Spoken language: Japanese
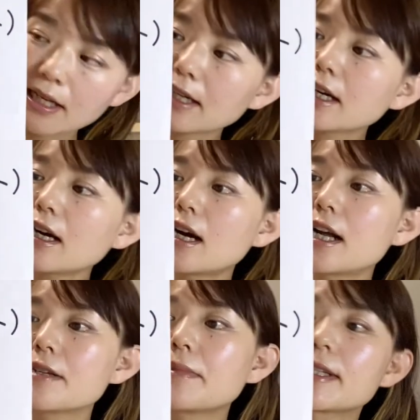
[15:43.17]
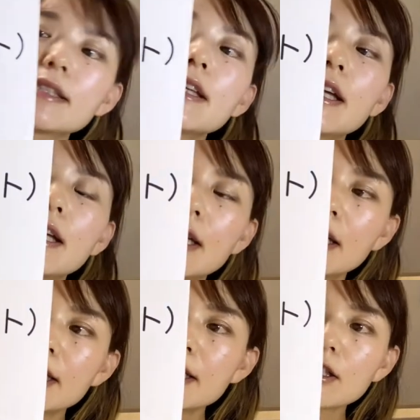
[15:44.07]
がありまして、
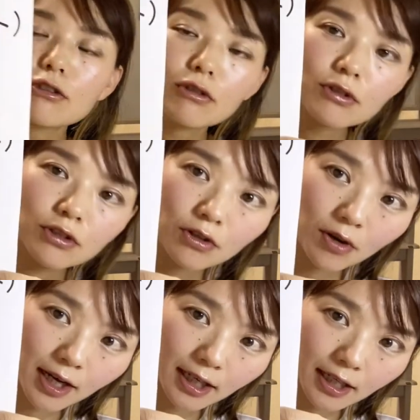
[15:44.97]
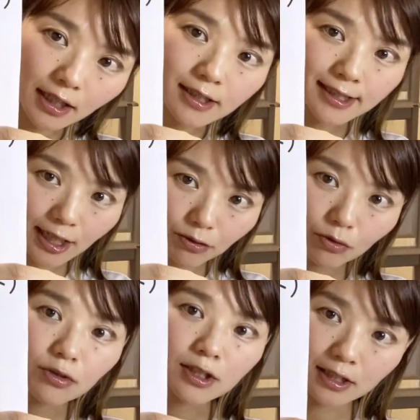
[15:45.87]
7月の14日から
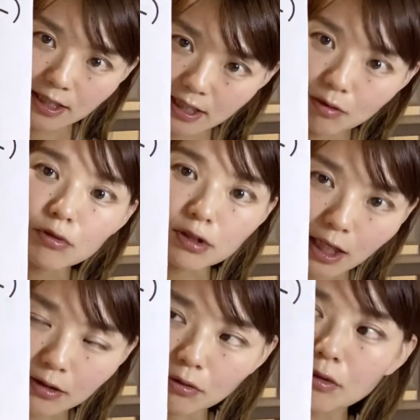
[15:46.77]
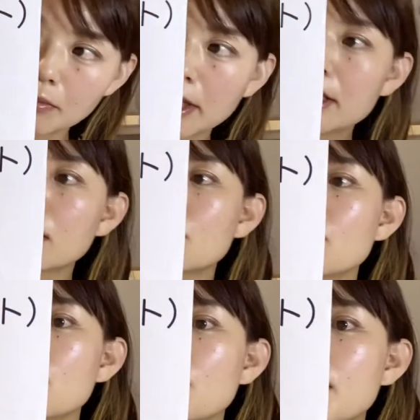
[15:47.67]
スタート、申請をスタート。まあ、7月の14日か